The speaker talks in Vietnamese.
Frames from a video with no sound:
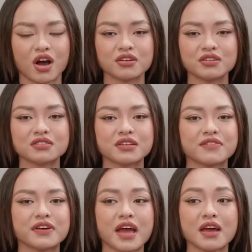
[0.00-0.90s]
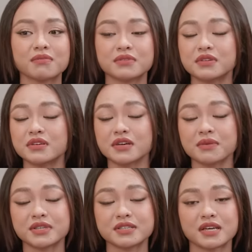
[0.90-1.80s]
Có chứ, tại vì em như
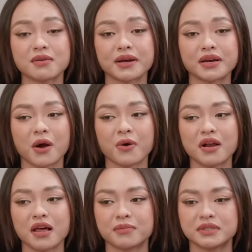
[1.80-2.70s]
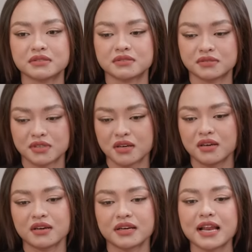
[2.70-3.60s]
em chia sẻ ban đầu là mình
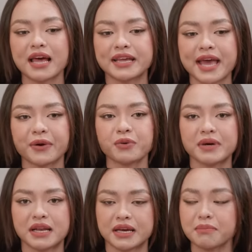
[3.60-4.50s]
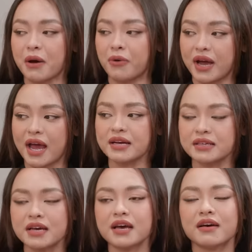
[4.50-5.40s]
cái làn da của mình là cái màu khác,
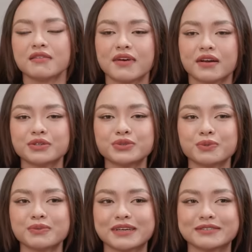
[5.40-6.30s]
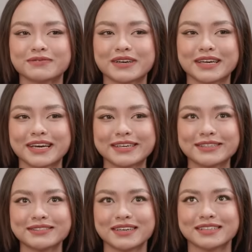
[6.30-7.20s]
và nói chung là về
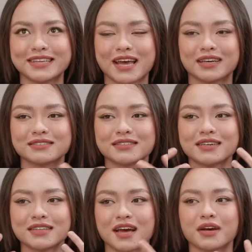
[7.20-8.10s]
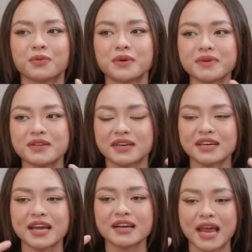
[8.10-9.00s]
cái hình dạng cơ thể cũng giống như những
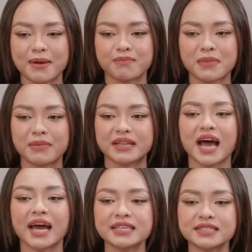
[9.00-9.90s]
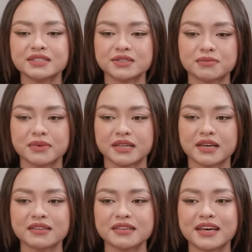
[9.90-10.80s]
cái nét đẹp mà mình thấy trên người mình
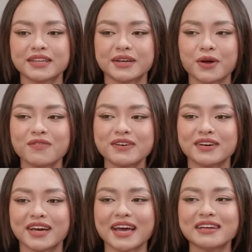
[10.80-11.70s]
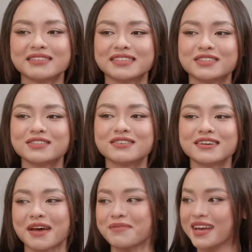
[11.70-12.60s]
á, thì đối với người khác người ta chưa
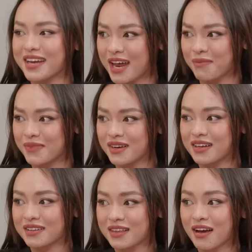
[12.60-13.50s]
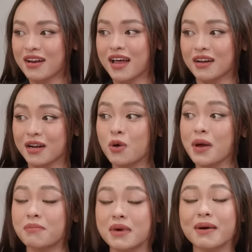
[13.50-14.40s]
cảm thấy đẹp. Đó là cái
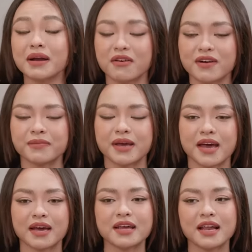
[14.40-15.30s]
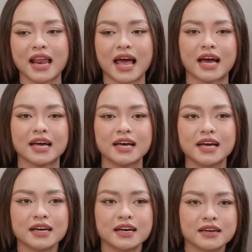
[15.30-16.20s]
lúc em mới bắt đầu làm nghề, nên là
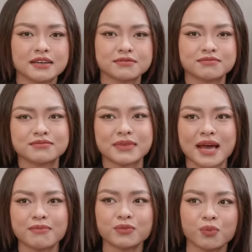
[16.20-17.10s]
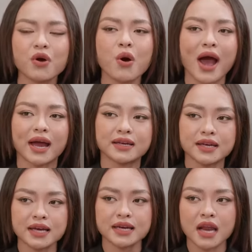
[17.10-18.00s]
um, em cũng có hoài
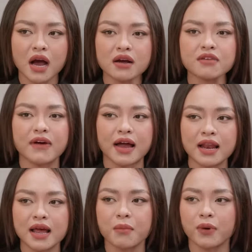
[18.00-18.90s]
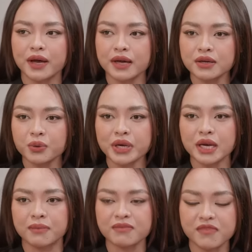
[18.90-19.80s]
nghi đó có phải là một cái khuyết
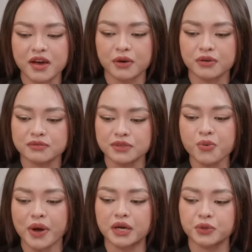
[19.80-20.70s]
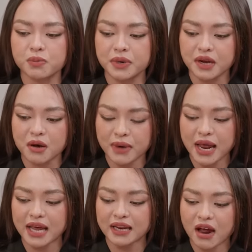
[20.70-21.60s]
điểm về cái ngoại hình của mình không,
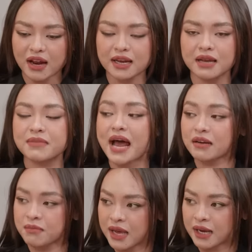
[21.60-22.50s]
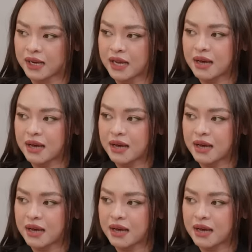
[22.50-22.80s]
hay là đó là cái điểm đặc biệt